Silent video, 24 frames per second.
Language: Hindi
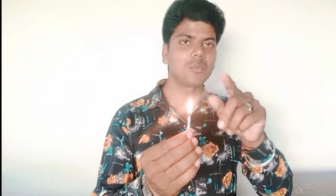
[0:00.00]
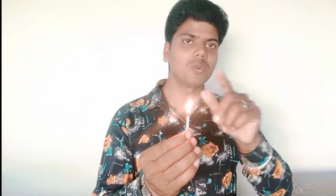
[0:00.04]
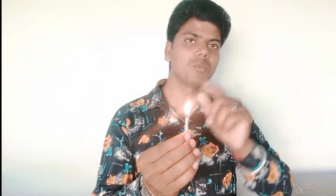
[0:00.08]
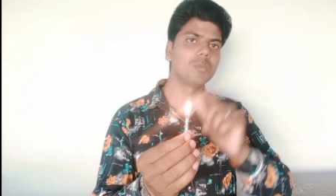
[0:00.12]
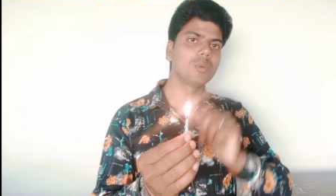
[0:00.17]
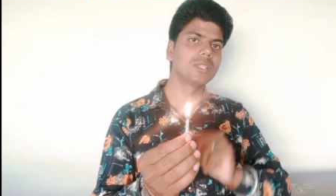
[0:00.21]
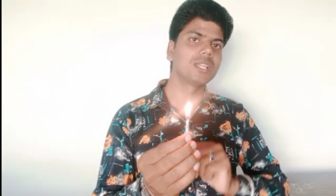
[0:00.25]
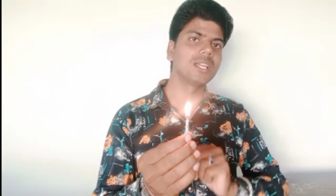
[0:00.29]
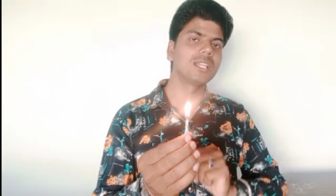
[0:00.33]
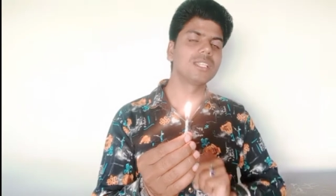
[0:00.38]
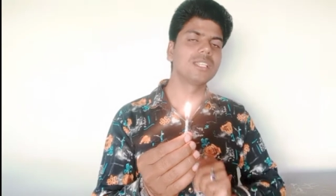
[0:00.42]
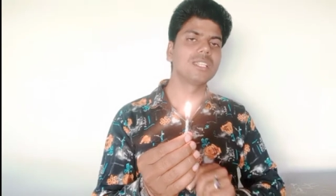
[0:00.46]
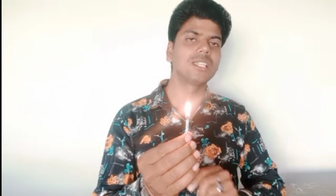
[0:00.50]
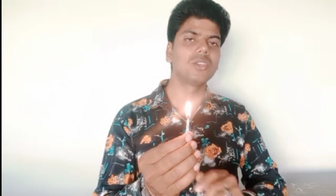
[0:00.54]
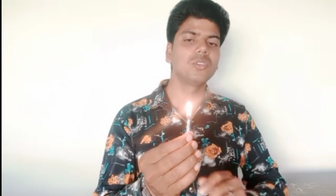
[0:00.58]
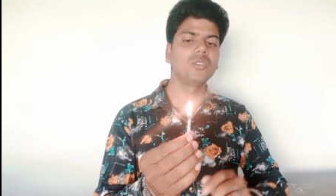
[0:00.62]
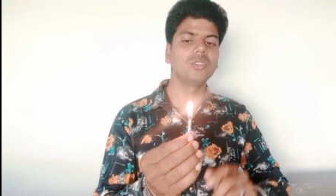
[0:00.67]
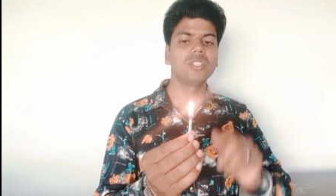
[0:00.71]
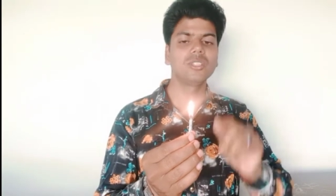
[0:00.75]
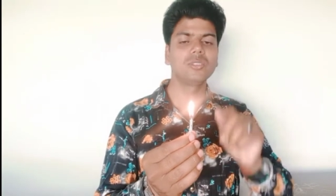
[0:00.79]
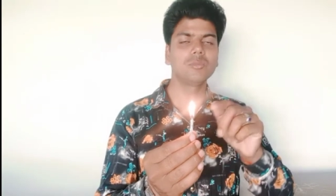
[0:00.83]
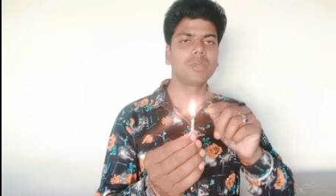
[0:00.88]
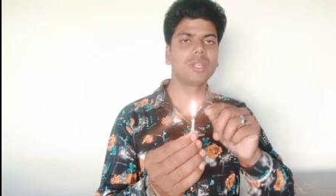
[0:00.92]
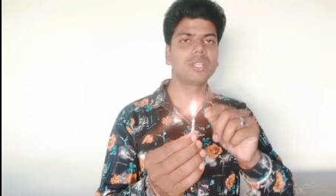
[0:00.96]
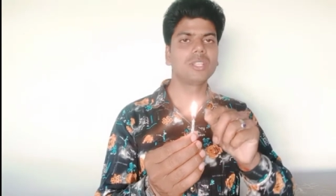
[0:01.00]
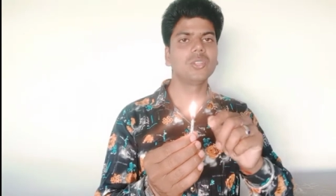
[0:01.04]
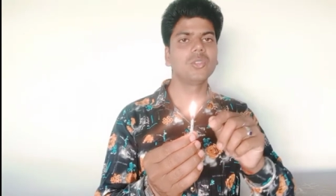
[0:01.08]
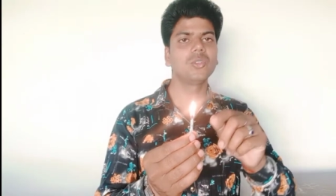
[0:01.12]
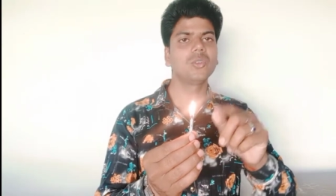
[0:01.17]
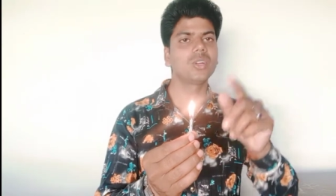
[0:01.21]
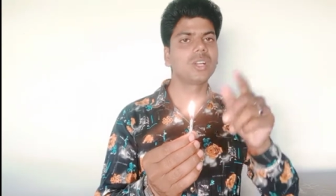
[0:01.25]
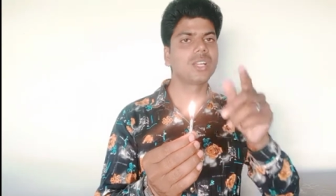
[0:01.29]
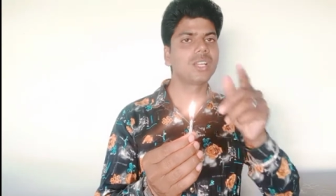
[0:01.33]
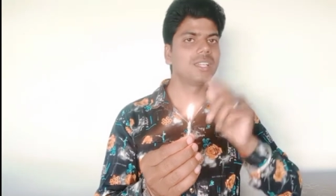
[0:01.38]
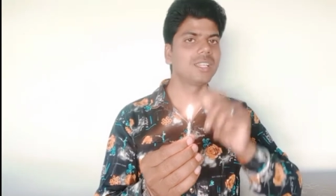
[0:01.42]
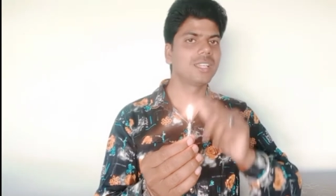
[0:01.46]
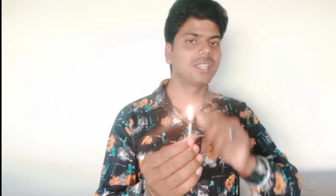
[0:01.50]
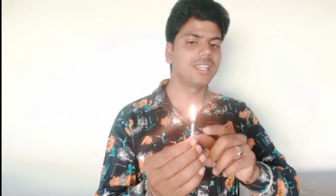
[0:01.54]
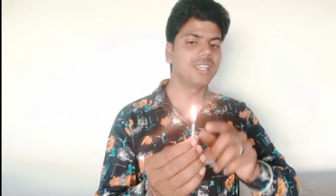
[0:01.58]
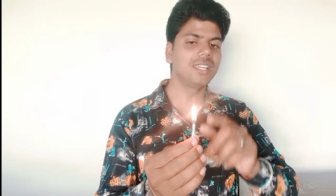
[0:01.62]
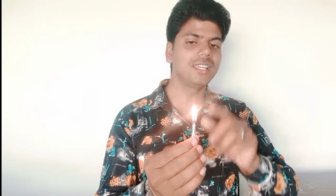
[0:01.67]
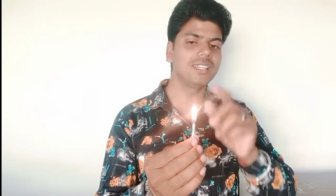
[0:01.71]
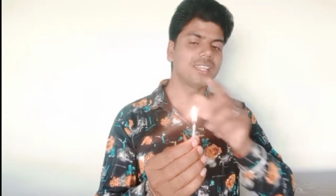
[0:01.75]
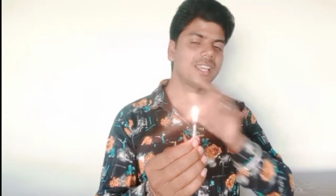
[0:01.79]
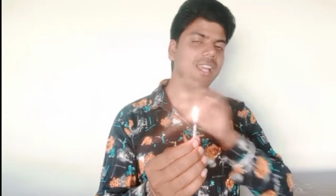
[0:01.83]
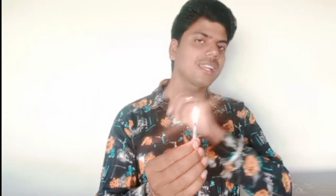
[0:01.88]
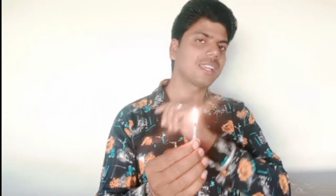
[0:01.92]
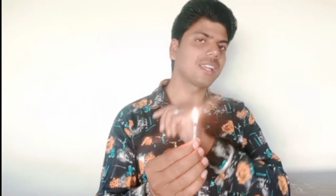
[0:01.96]
आपको बता देता हूँ इस मैजिक को करने के
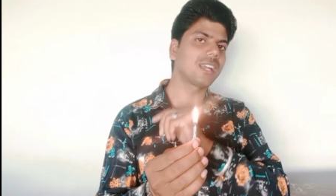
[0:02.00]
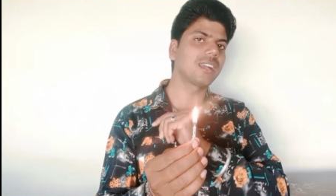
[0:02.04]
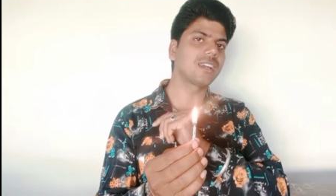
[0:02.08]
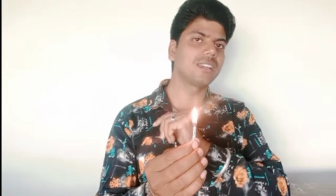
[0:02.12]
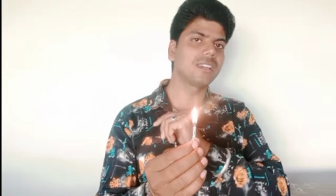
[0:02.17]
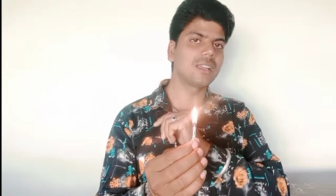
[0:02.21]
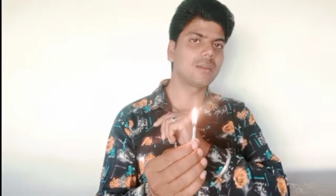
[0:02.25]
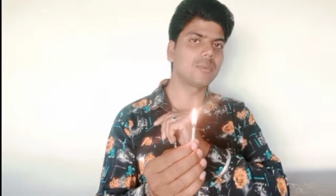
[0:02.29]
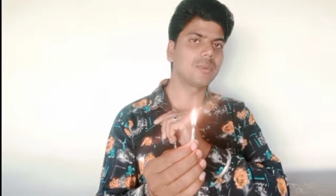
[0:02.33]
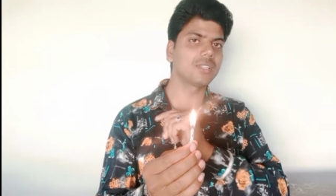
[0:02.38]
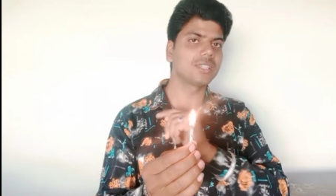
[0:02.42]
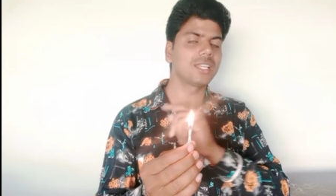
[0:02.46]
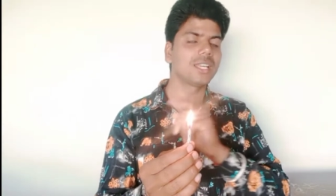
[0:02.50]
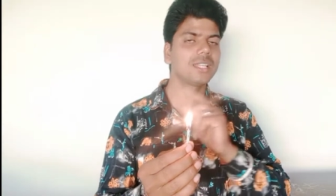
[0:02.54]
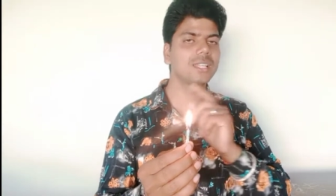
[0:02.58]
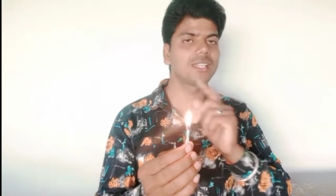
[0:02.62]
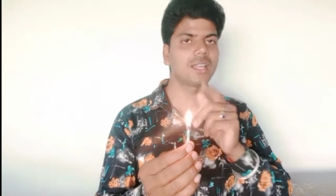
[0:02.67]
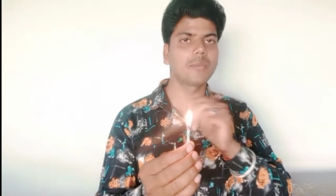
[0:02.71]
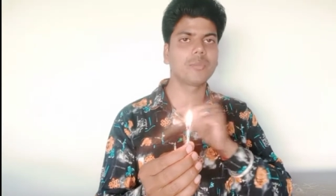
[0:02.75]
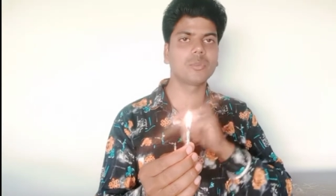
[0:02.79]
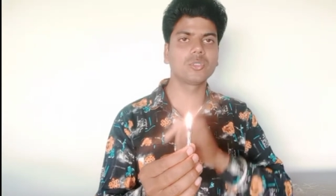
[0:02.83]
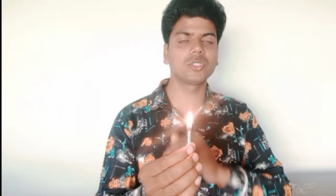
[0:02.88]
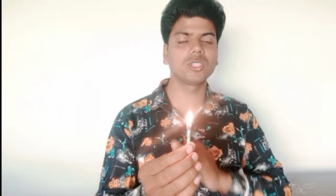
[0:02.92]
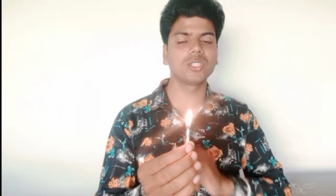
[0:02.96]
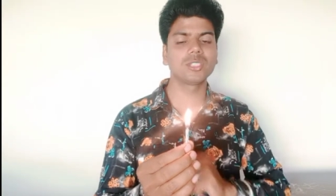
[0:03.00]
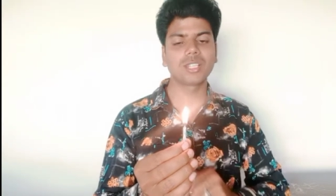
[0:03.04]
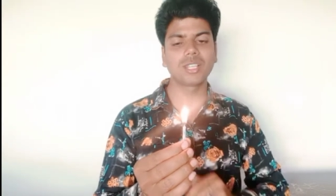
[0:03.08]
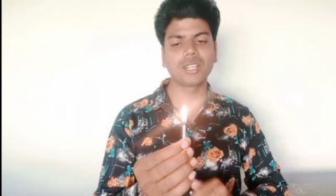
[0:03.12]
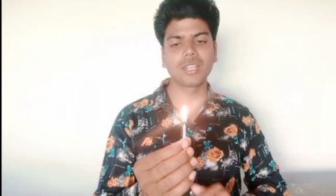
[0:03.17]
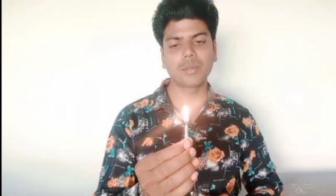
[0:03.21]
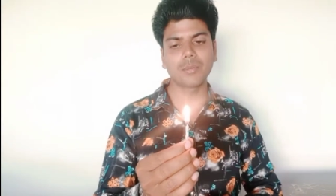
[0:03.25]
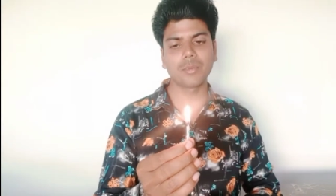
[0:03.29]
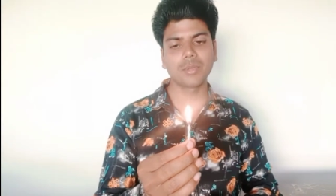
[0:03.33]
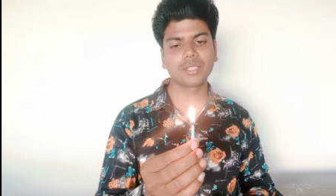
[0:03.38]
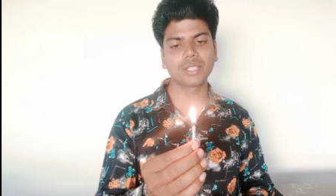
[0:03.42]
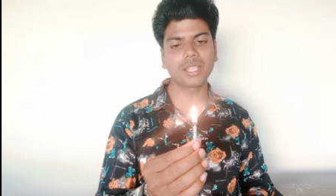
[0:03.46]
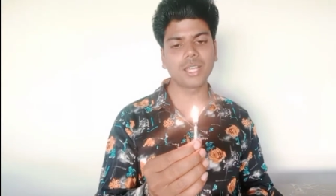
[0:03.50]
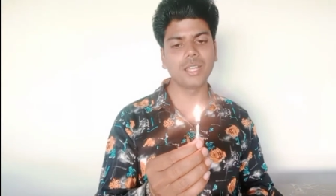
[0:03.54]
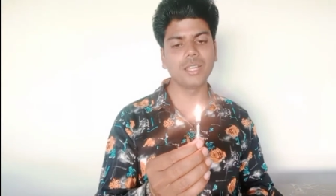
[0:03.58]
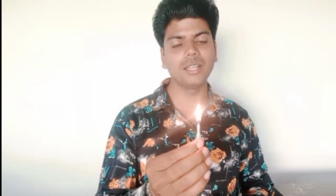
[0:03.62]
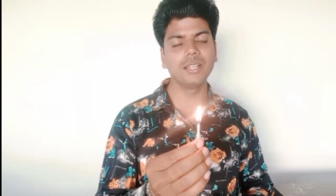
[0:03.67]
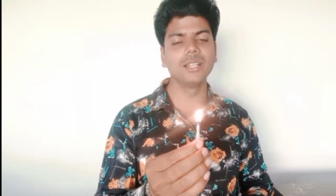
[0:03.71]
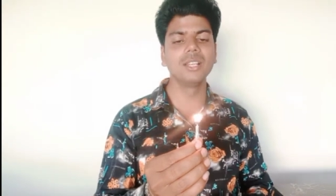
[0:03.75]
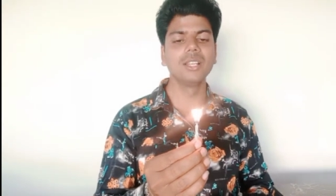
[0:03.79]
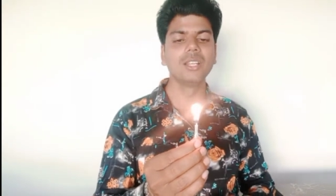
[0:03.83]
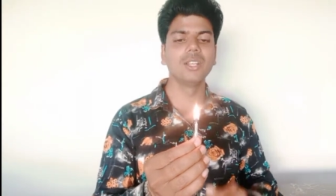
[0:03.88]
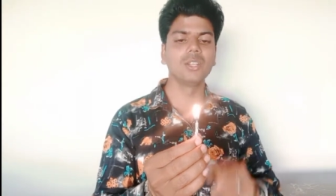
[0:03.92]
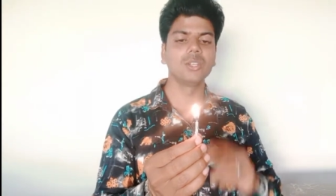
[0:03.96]
लिए क्या क्या करना पड़ता है क्या प्रोसेस करना पड़ता
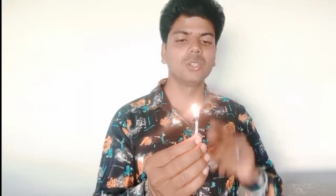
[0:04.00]
है